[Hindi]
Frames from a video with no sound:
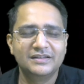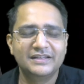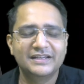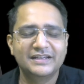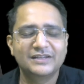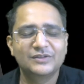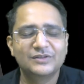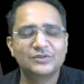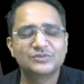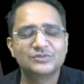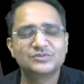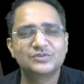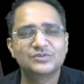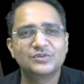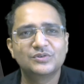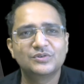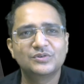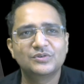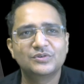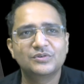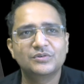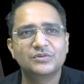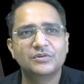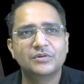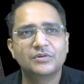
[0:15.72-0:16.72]
देखिए दोस्तों
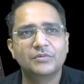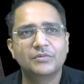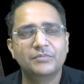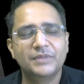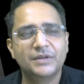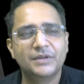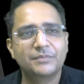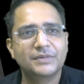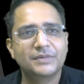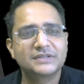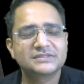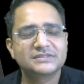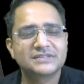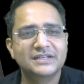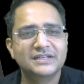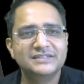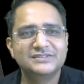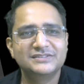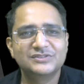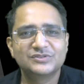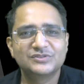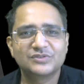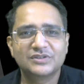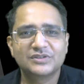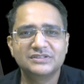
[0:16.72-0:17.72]
मेरे पास कई
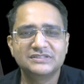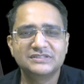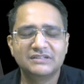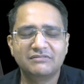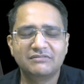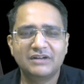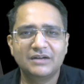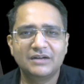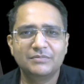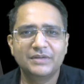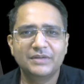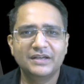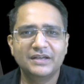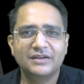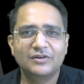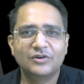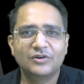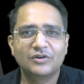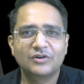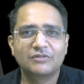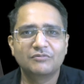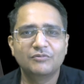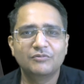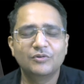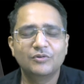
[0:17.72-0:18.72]
चीज़ों के जवाब हैं
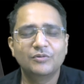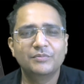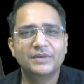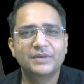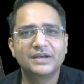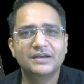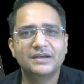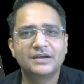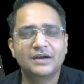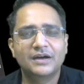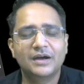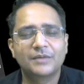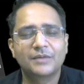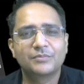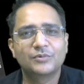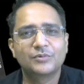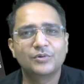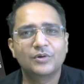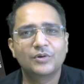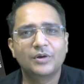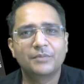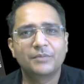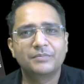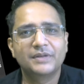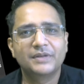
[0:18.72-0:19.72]
और वो मैं
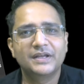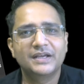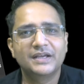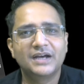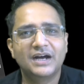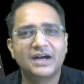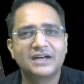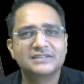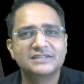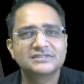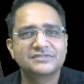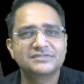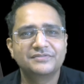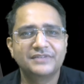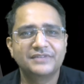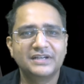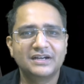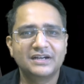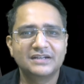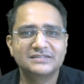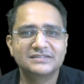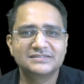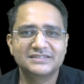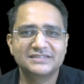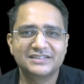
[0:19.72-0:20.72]
आपको अपने आस्क
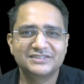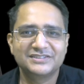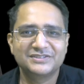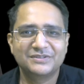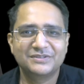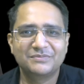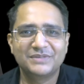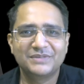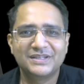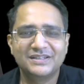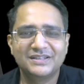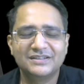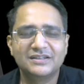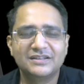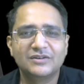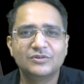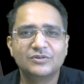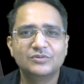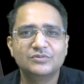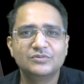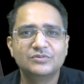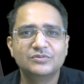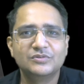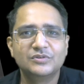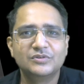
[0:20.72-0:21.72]
विकास सेशन में देता
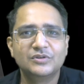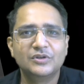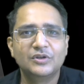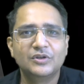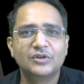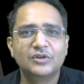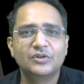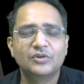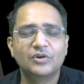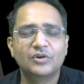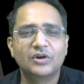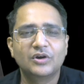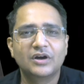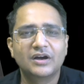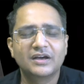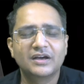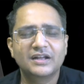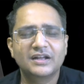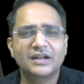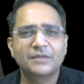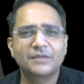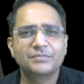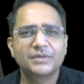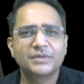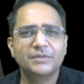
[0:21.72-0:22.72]
हूँ तो
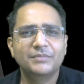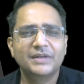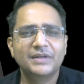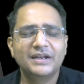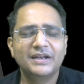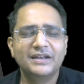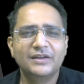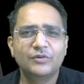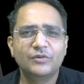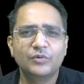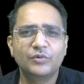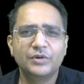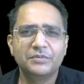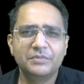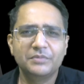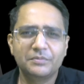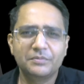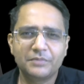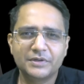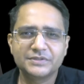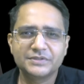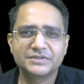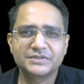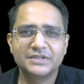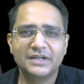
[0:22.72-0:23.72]
अगर आपके मेरे लिए कोई भी
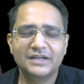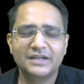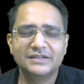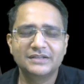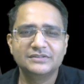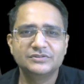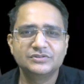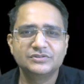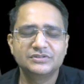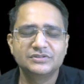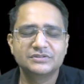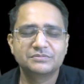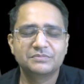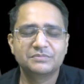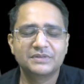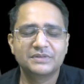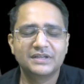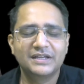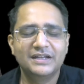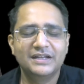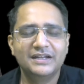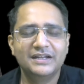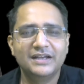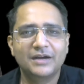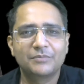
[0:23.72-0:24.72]
प्रश्न है
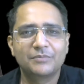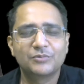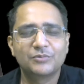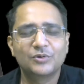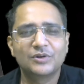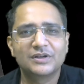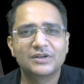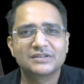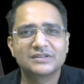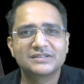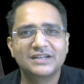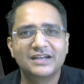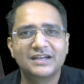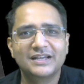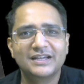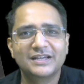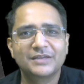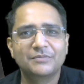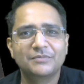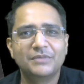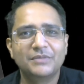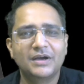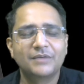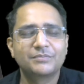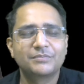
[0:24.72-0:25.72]
जिसके लिए आपको लगता है
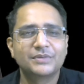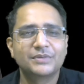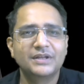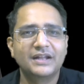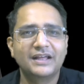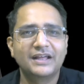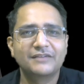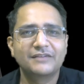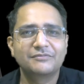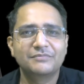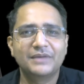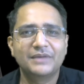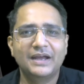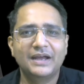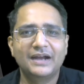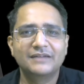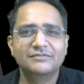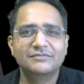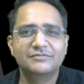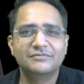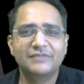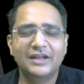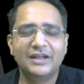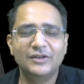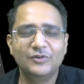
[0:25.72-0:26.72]
कि मैं आपकी लाइफ में
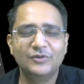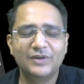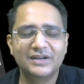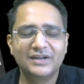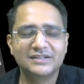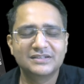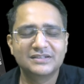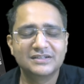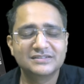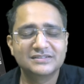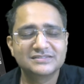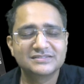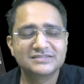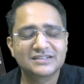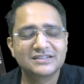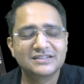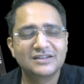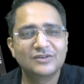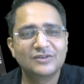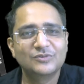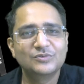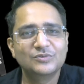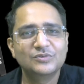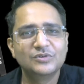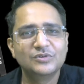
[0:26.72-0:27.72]
एड वैल्यू एड कर सकता
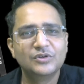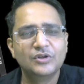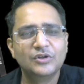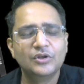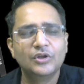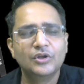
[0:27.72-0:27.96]
हूँ